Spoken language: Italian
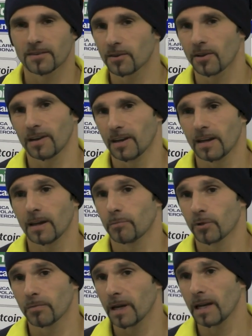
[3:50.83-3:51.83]
non so, la, la,
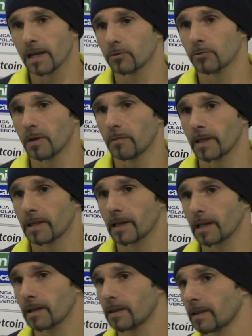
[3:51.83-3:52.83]
più bella indubbiamente è
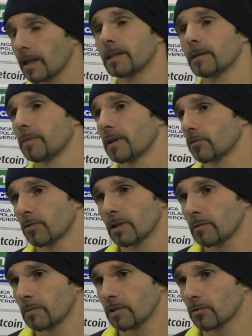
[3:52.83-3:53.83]
che tante
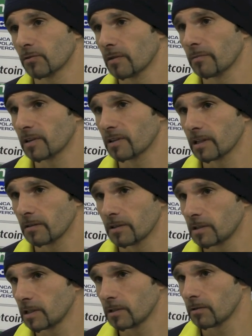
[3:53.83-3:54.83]
persone mi sono sempre state
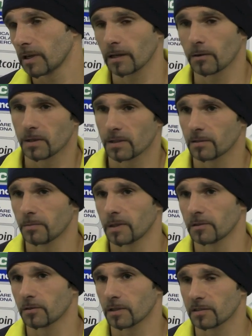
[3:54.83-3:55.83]
vicino e questo
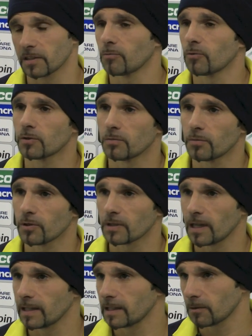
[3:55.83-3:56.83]
penso che sia molto
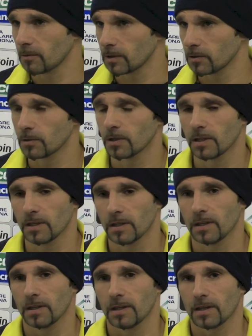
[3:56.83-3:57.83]
importante quando
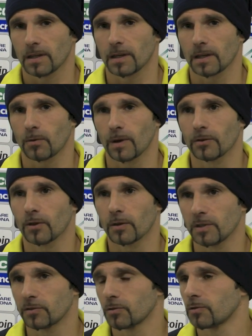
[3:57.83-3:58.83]
eh, quando hai
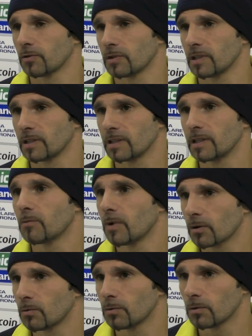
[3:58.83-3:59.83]
bisogno di, di
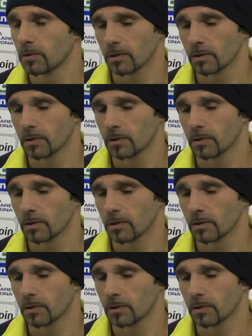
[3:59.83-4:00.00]
qualcuno.